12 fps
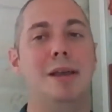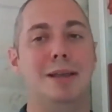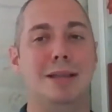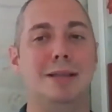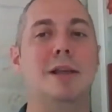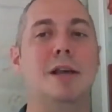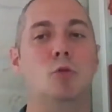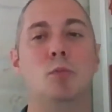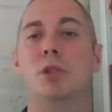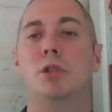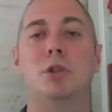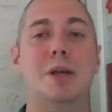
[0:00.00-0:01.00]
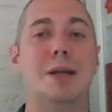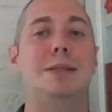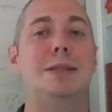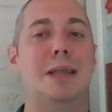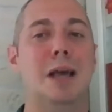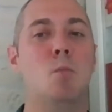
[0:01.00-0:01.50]
китайская экономика начала
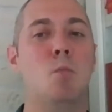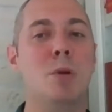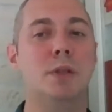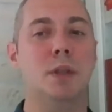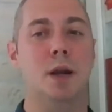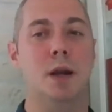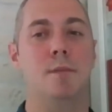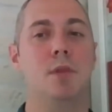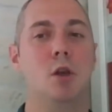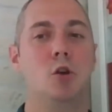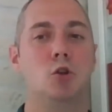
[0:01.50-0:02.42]
расти так быстро,